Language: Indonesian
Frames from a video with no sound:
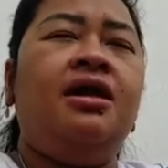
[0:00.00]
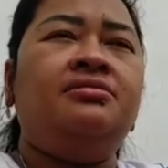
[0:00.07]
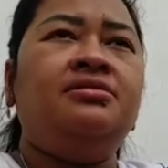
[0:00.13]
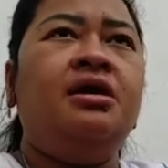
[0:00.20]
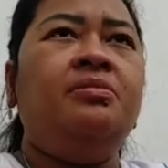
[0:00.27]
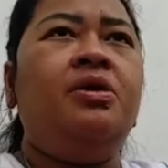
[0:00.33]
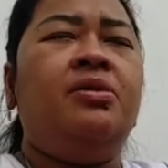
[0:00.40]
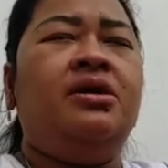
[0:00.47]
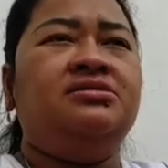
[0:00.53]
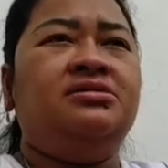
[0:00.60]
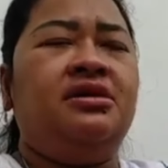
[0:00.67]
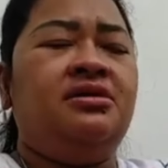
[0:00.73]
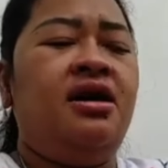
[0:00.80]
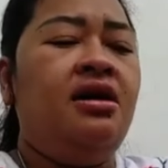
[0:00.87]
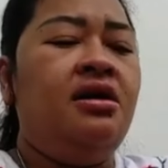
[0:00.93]
Polisi telah
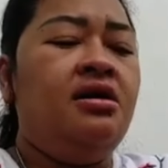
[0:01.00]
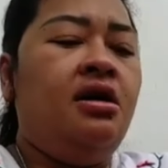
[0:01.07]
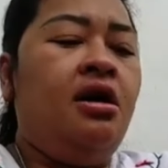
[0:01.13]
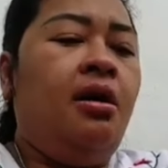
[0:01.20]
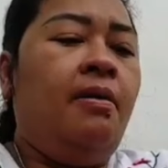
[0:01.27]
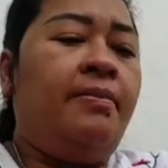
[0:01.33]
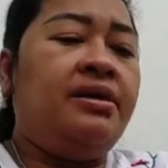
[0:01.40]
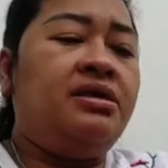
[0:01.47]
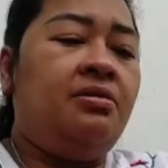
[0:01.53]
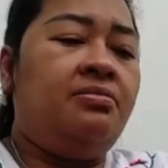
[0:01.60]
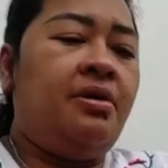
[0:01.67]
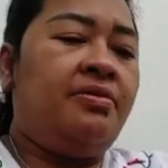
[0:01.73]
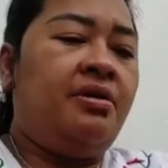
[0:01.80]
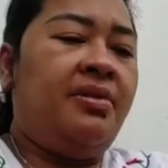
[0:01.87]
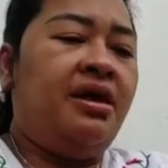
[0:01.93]
memeriksa dua orang
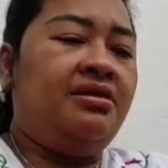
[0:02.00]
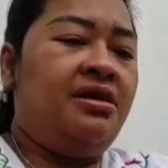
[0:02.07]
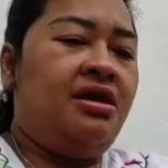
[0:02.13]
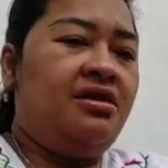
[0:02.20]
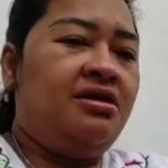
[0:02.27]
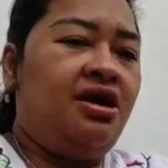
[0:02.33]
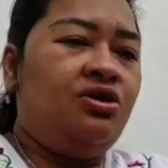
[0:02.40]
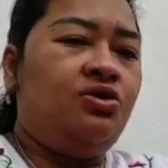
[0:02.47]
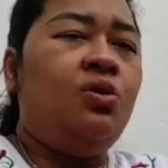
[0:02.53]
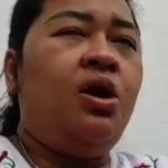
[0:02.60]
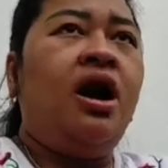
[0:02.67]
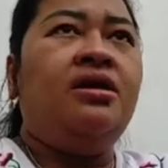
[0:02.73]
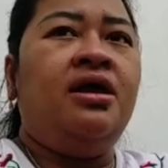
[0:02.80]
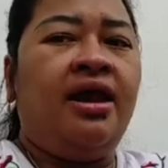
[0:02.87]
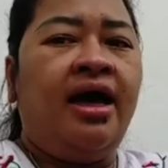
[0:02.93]
saksi, yakni
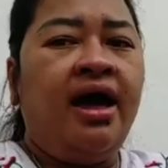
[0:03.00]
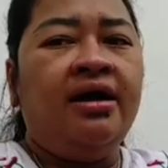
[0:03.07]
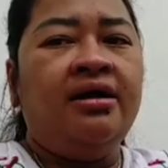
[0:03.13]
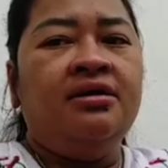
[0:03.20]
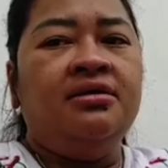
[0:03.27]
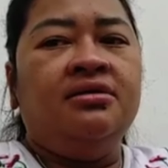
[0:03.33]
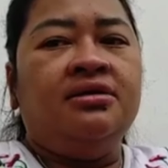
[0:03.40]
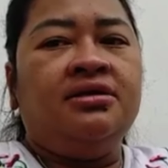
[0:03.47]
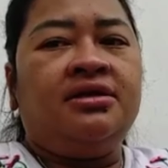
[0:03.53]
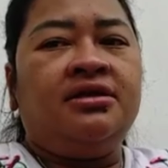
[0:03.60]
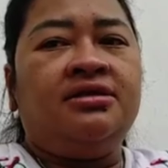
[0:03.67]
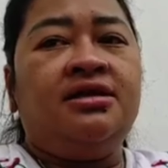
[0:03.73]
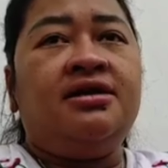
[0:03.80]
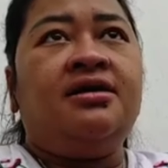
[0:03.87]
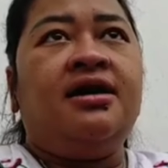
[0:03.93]
dokter yang menangani korban
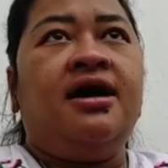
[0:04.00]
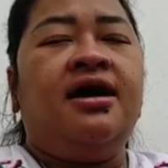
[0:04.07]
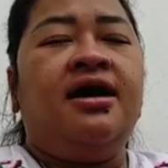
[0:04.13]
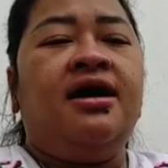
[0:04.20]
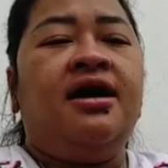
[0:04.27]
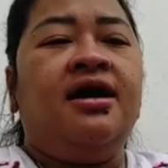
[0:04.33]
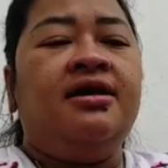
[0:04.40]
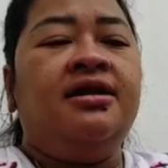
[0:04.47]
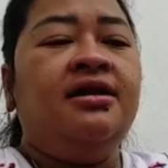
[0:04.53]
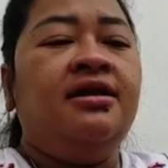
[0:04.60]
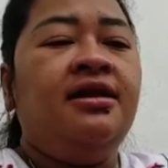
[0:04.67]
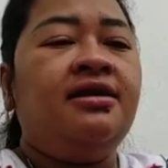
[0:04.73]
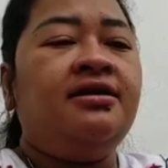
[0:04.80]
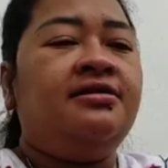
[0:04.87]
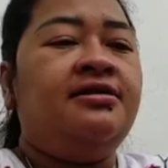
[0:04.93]
serta suami dari
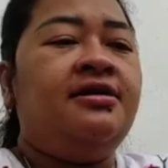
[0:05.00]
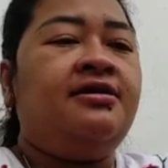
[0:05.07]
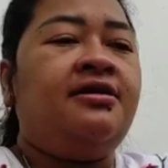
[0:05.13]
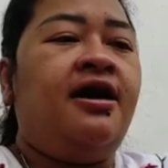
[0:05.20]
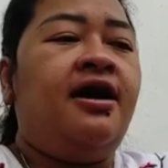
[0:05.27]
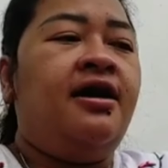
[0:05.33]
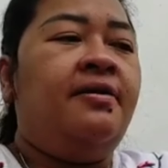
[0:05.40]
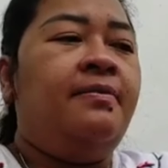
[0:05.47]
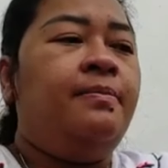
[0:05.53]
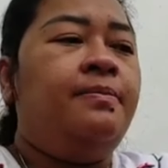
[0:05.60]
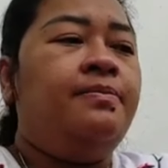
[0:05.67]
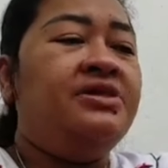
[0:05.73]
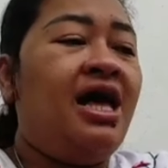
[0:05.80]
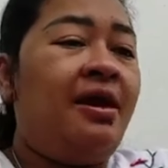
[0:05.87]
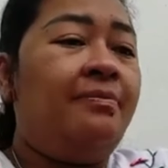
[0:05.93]
pemilik klinik
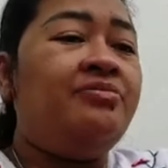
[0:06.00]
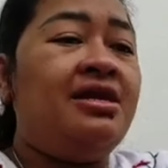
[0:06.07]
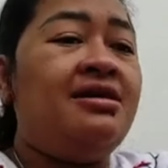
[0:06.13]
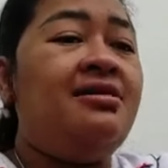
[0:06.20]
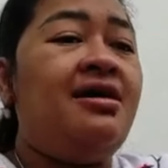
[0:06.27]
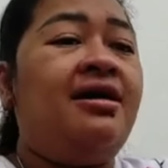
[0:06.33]
kecantikan tersebut.